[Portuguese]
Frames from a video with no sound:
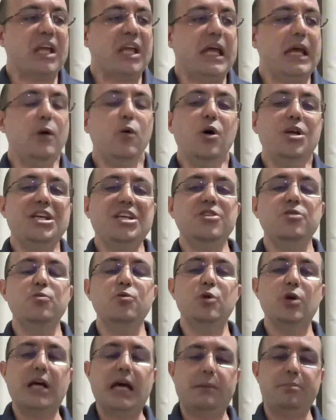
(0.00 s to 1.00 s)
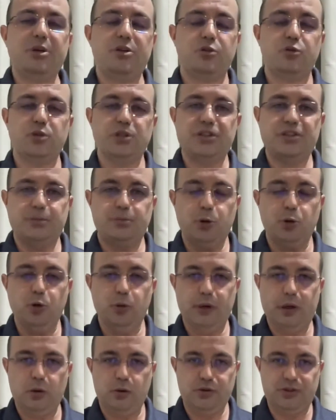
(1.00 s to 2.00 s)
Egoísmo é a pessoa que se
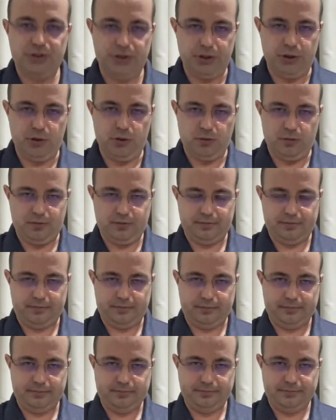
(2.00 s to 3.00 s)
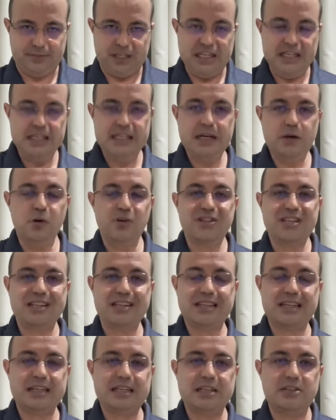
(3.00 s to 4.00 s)
preocupa consigo. E
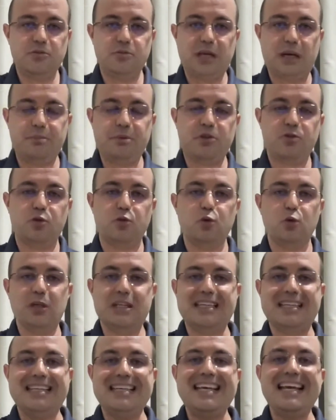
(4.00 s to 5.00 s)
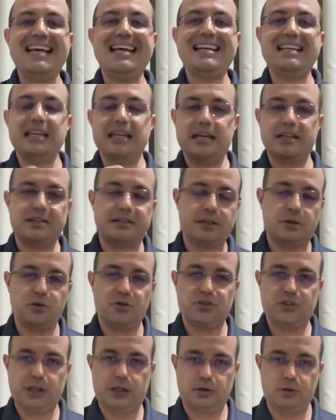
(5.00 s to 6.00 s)
egocentrismo é a pessoa que ele quer ser o
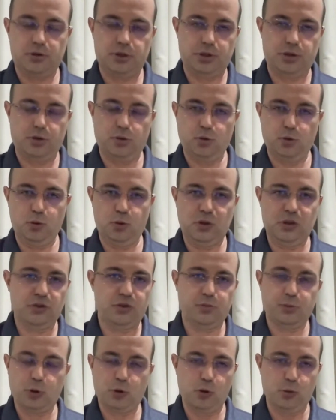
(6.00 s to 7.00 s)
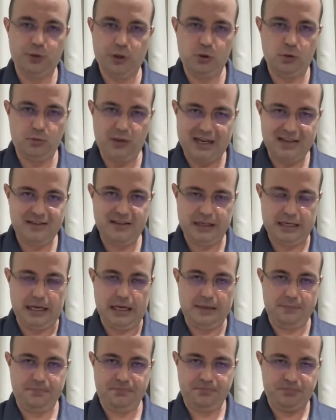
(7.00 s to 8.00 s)
centro de tudo e não se preocupa com mais
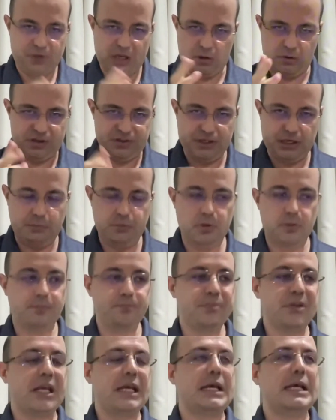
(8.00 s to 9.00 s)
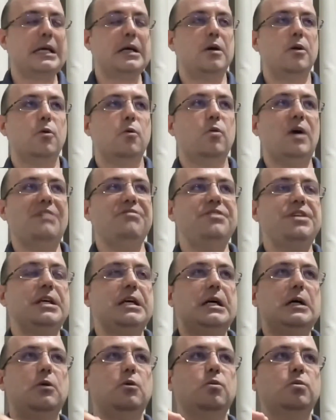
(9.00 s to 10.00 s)
ninguém. Quer um exemplo? Um
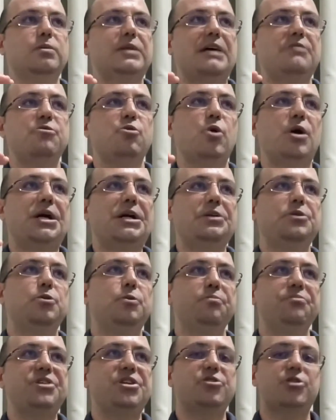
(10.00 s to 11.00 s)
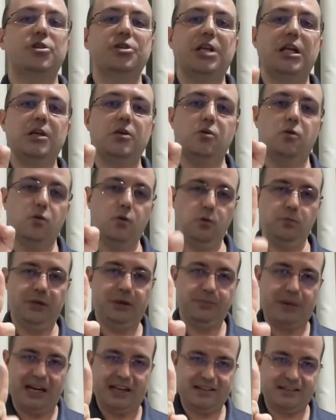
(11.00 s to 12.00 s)
avião está voando e só tem
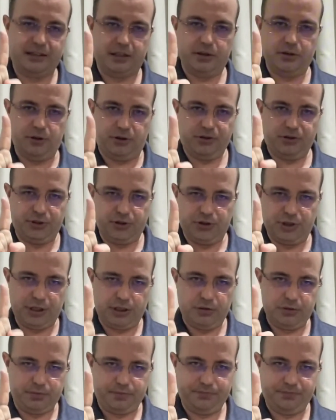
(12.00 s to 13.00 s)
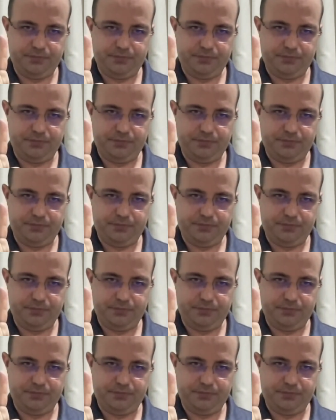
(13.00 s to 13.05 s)
uma máscara de oxigênio.